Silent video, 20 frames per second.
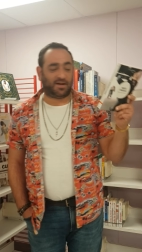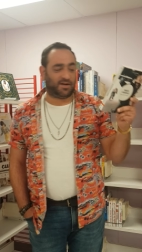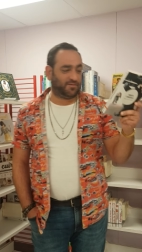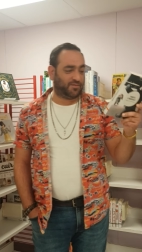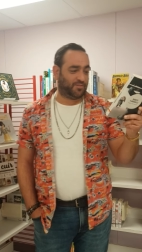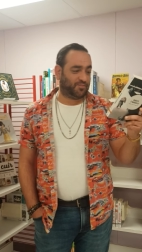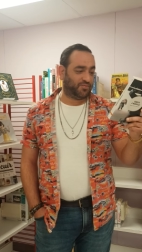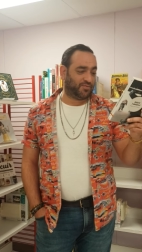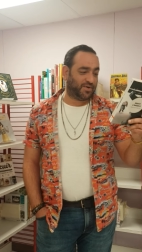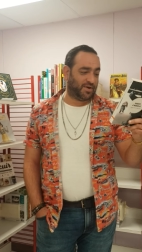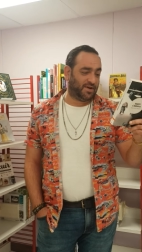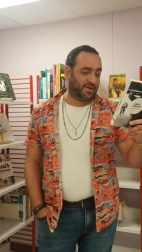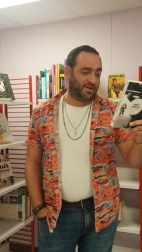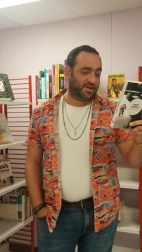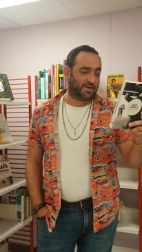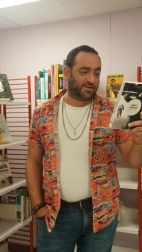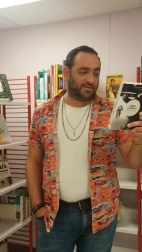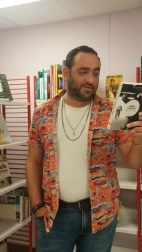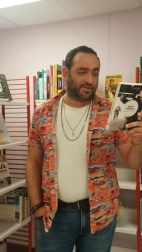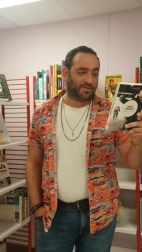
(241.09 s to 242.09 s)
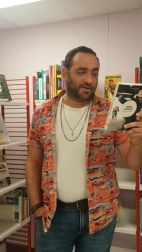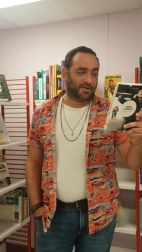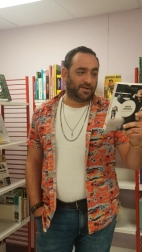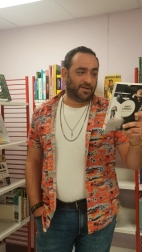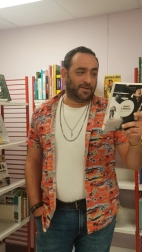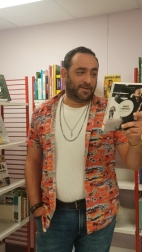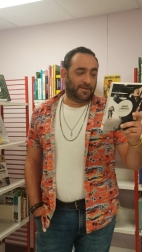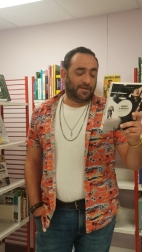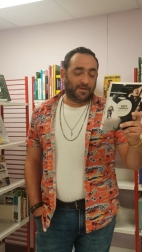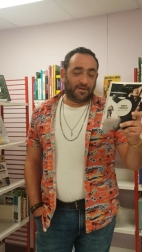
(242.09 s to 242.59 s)
Hein. Vous pourrez le lire
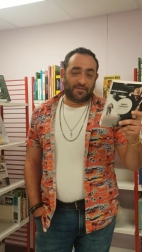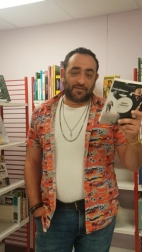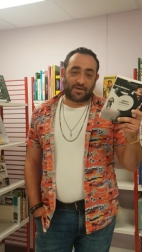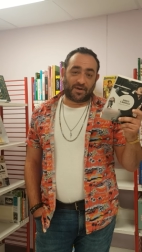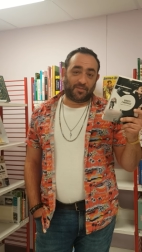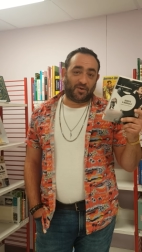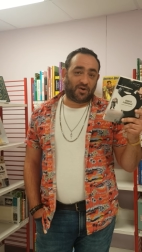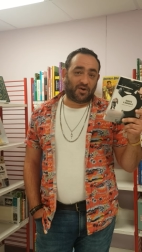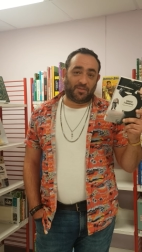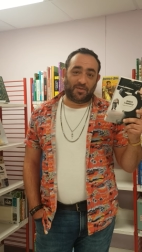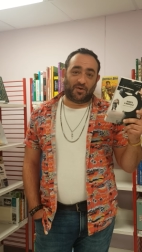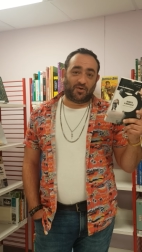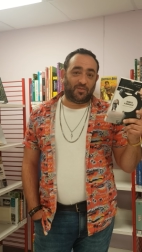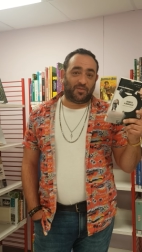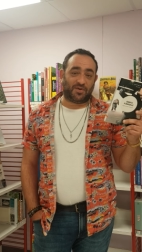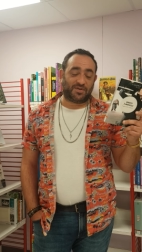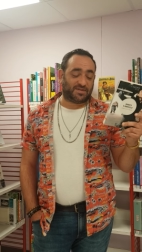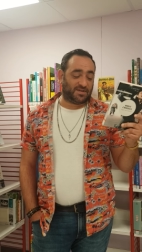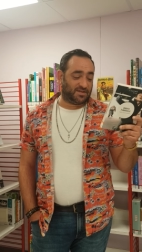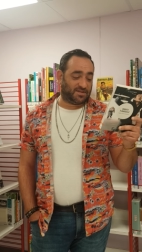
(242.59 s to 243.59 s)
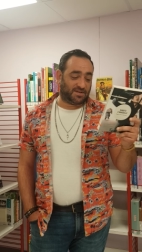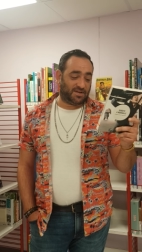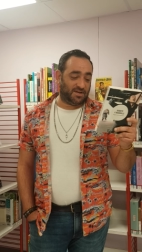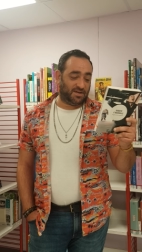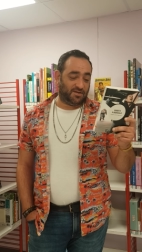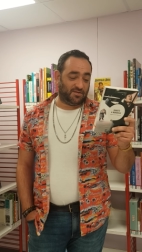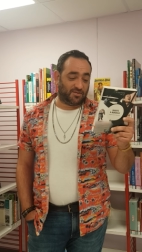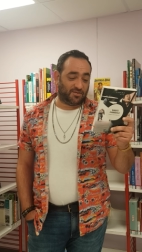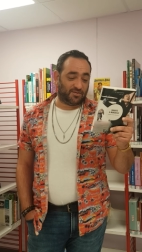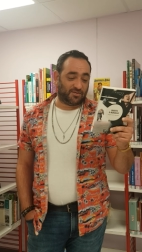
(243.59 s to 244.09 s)
vraiment comme un roman. Ça se
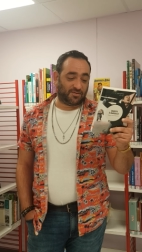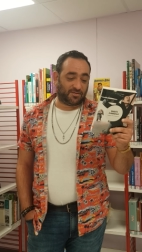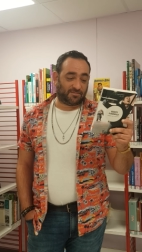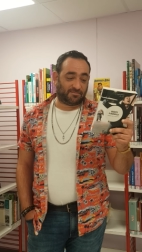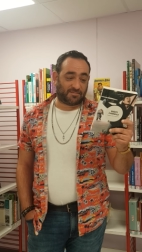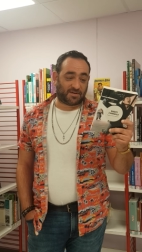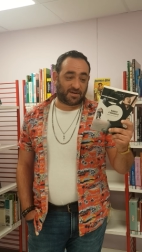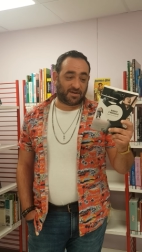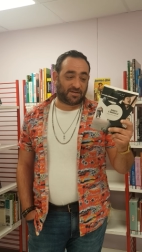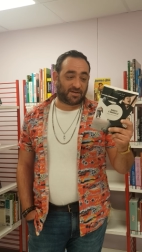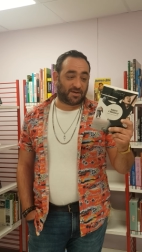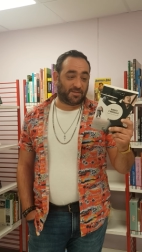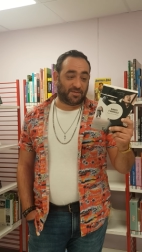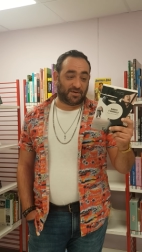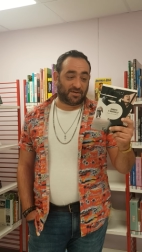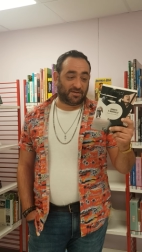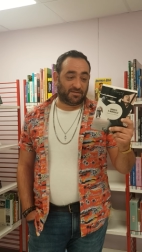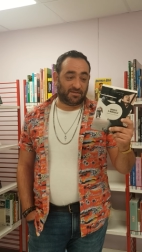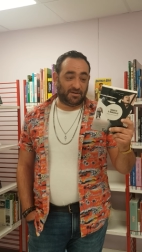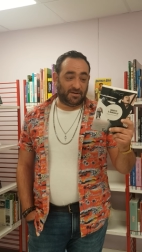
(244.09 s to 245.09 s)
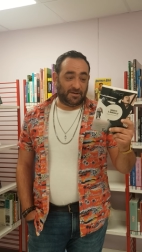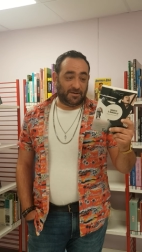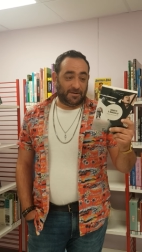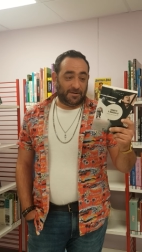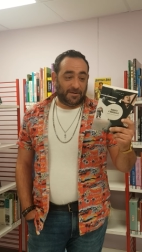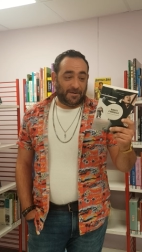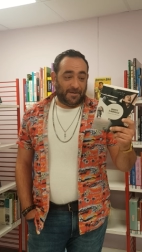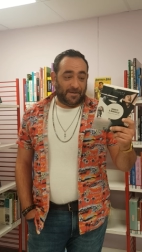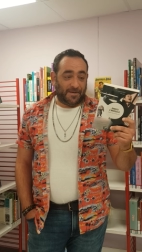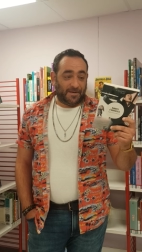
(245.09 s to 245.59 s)
lit très très bien.
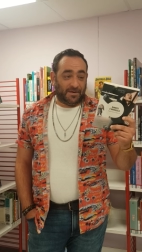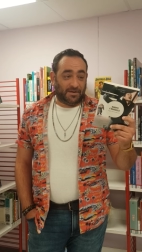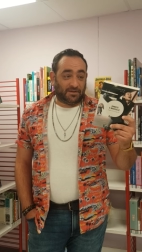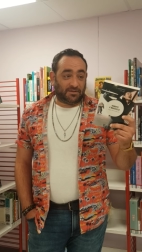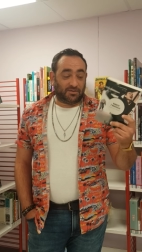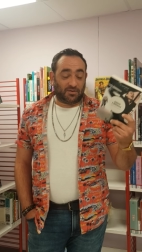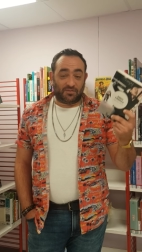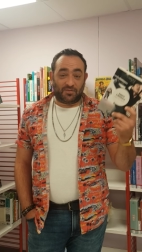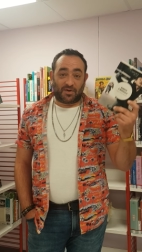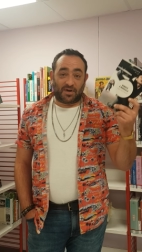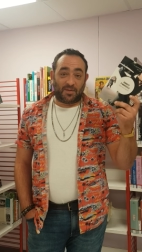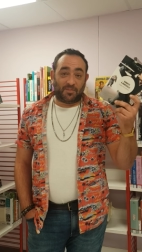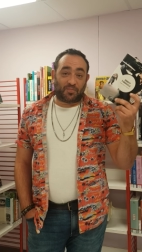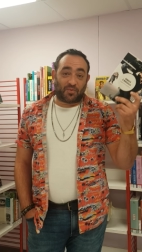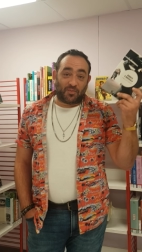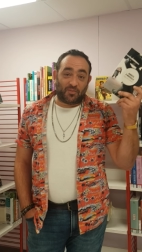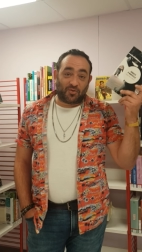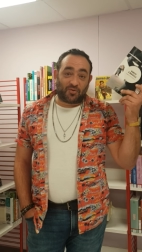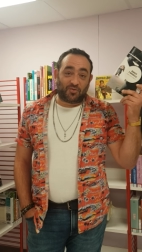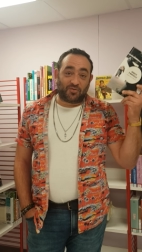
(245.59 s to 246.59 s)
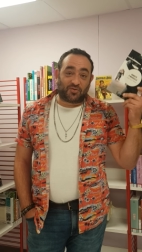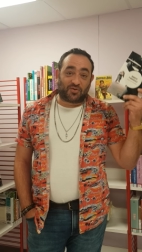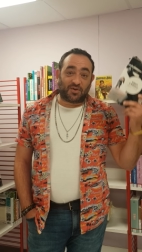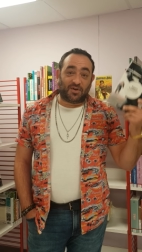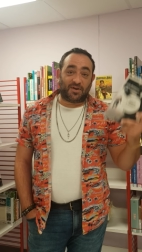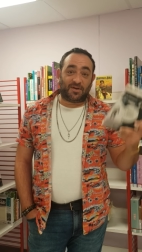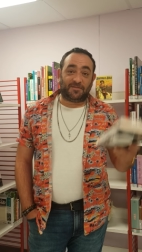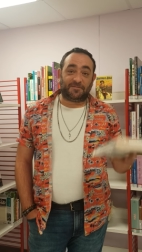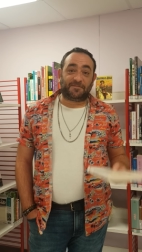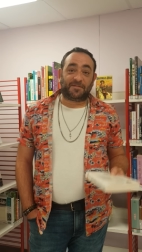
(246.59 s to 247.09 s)
Donc voilà pour mon coup de
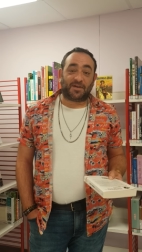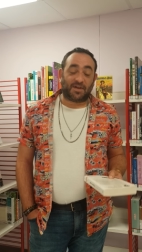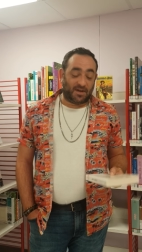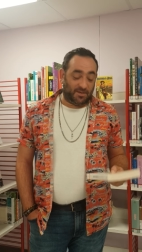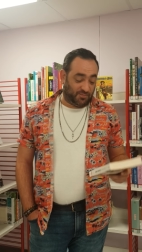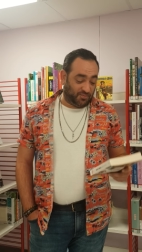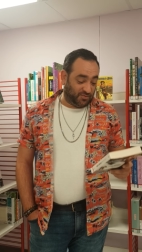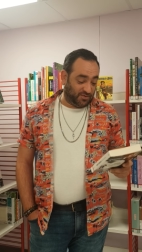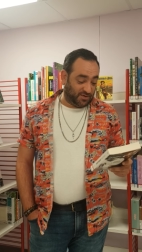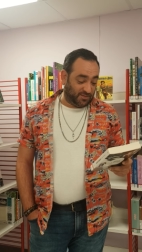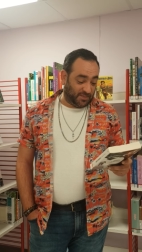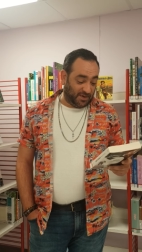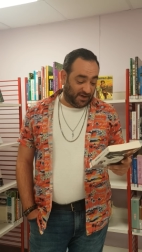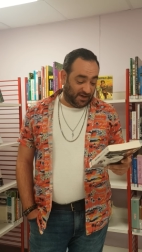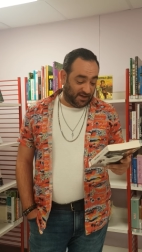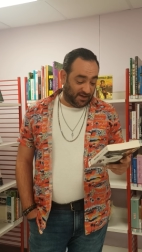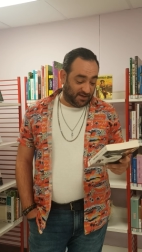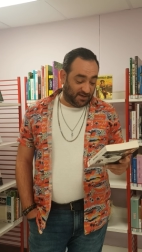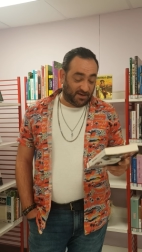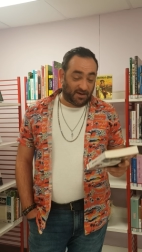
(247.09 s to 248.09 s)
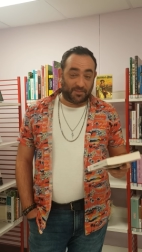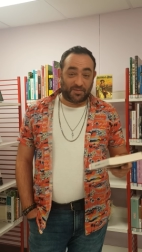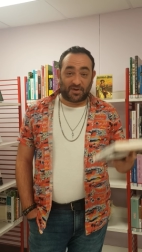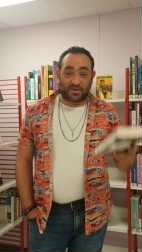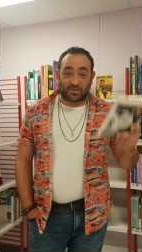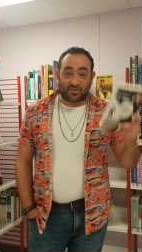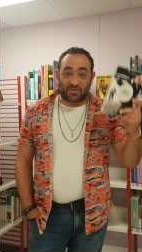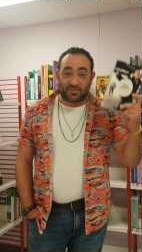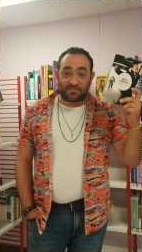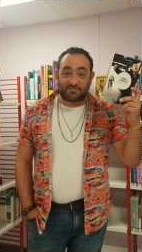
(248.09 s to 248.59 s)
cœur. Et puis ben, à
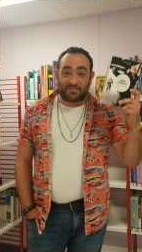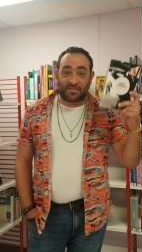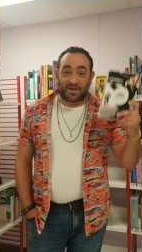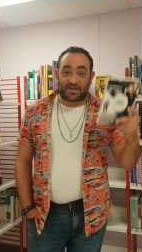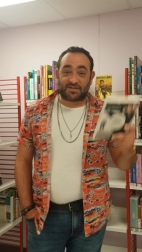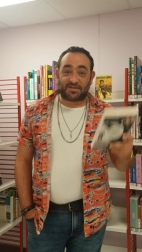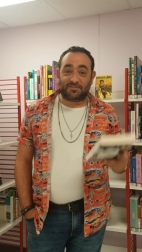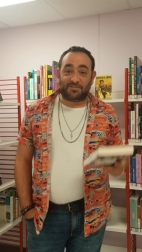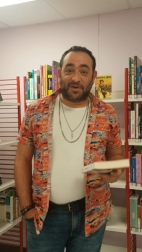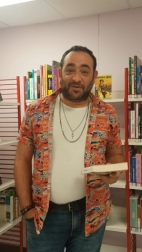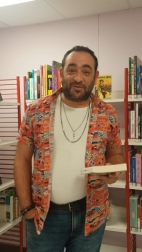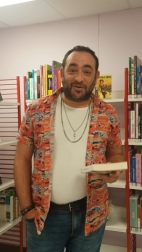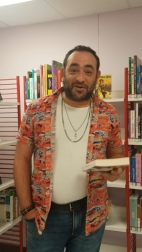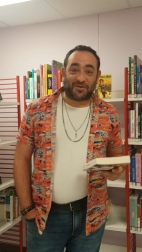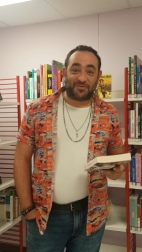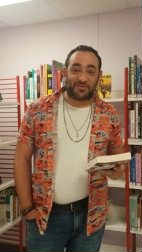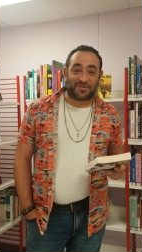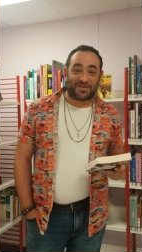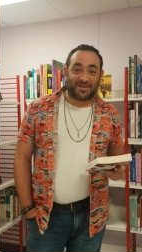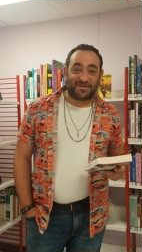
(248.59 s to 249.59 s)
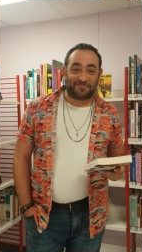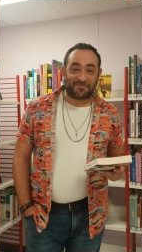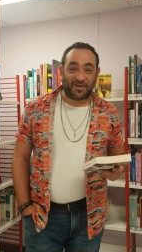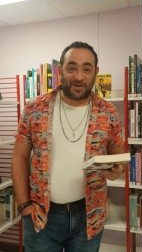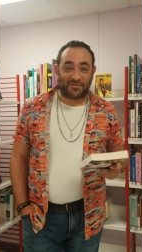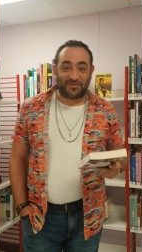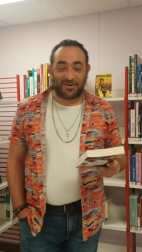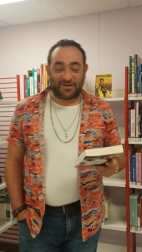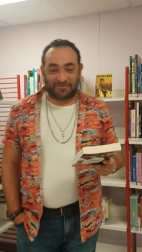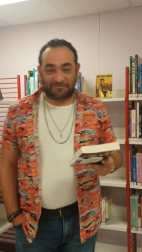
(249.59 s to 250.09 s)
bientôt. Merci de m'avoir écouté. Au
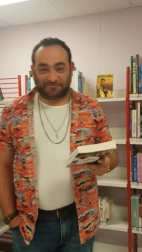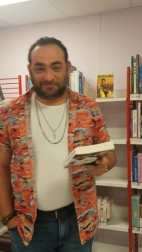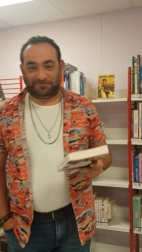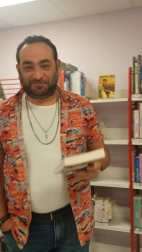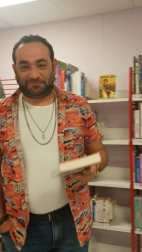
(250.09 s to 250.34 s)
revoir.